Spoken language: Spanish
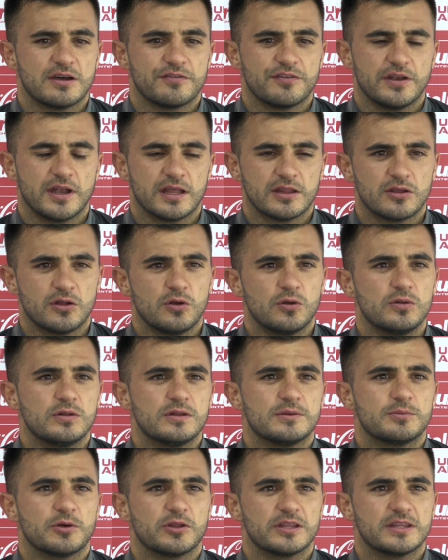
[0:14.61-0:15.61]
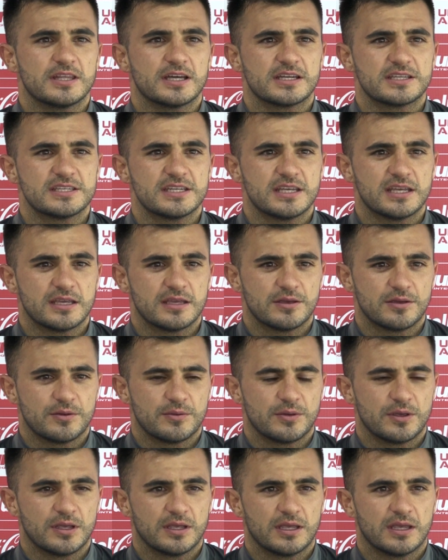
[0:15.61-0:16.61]
afinando los últimos detalles,
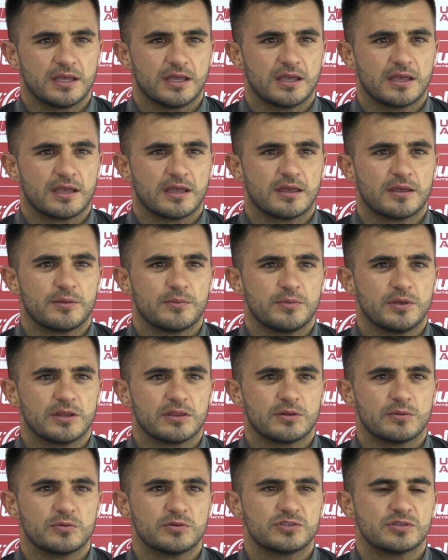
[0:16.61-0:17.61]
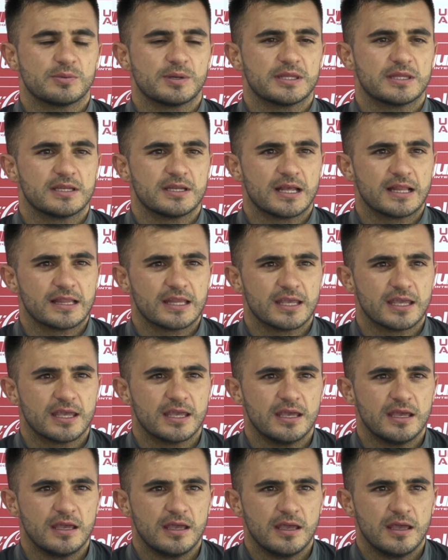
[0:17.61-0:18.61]
eh, viendo mucho material de,
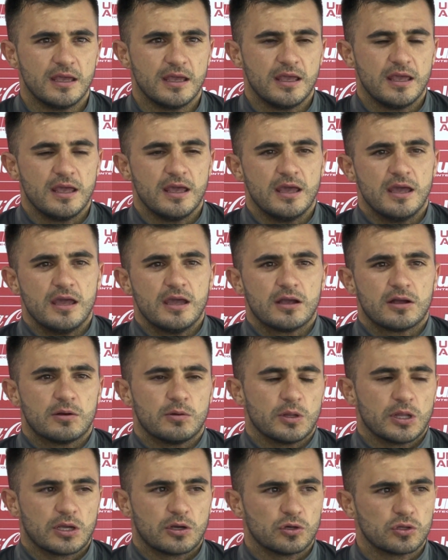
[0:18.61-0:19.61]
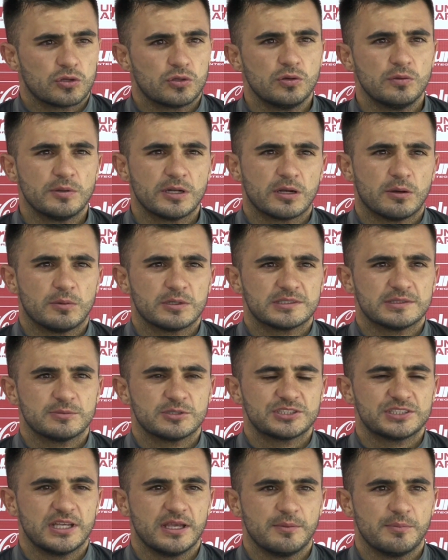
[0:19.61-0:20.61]
como de costumbre, como hacemos
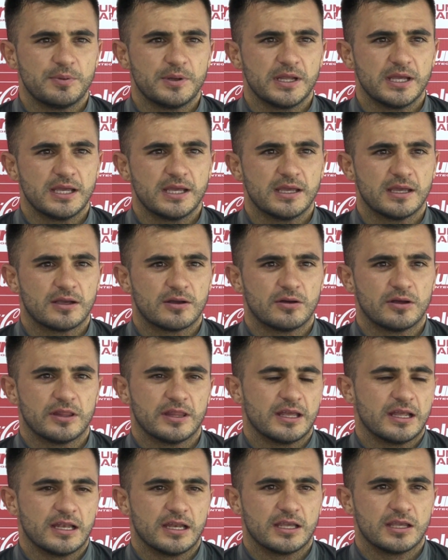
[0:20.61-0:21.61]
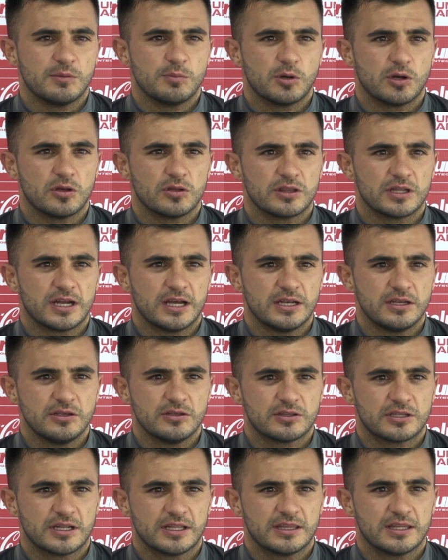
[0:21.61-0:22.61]
siempre, del equipo contrario,
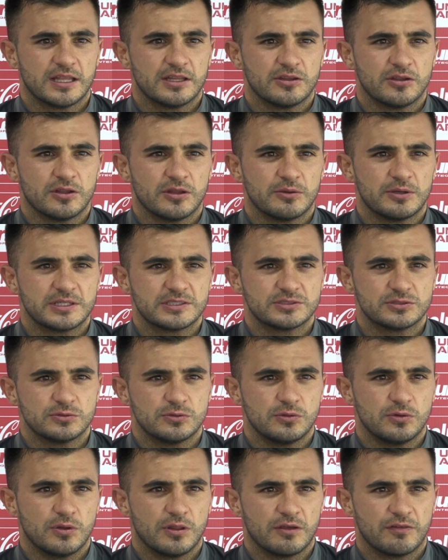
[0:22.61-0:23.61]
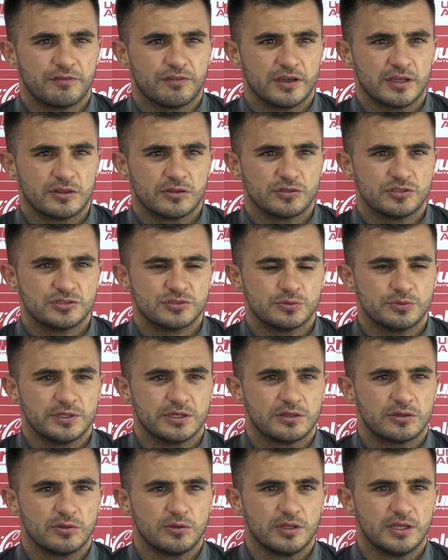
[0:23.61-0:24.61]
tratando de ver sus defectos y sus
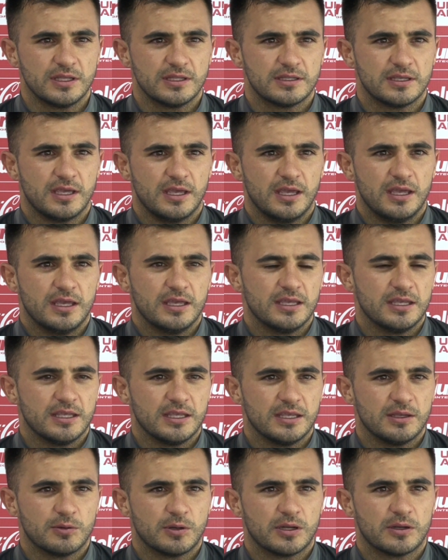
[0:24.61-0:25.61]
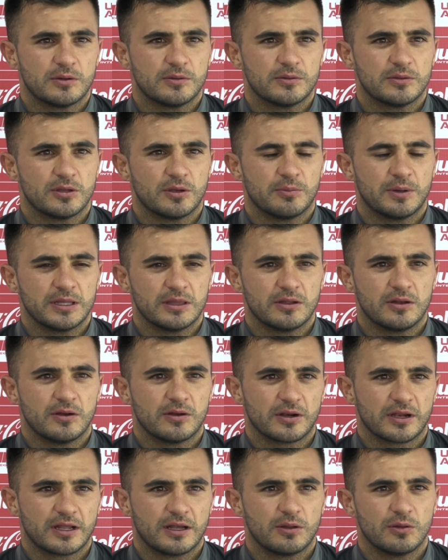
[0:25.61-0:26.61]
virtudes y bueno, tomando los
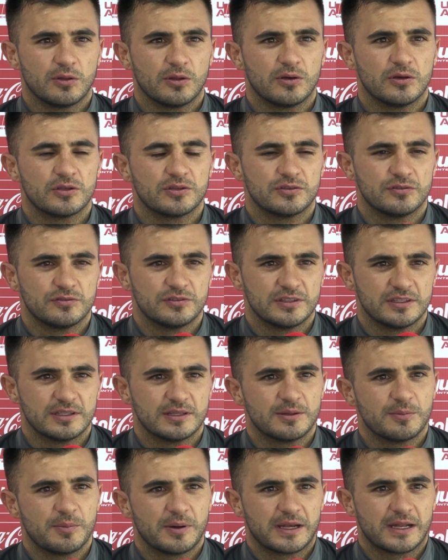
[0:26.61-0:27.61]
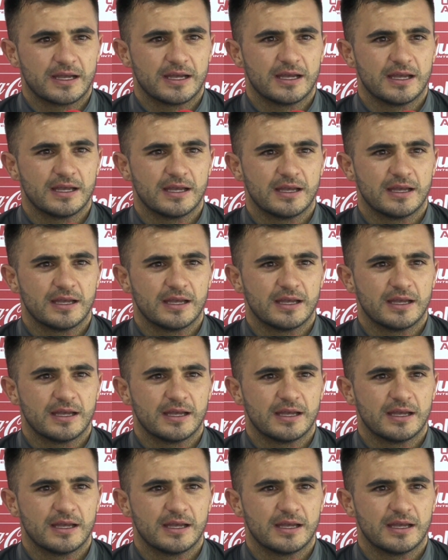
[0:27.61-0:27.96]
recaudos suficientes para,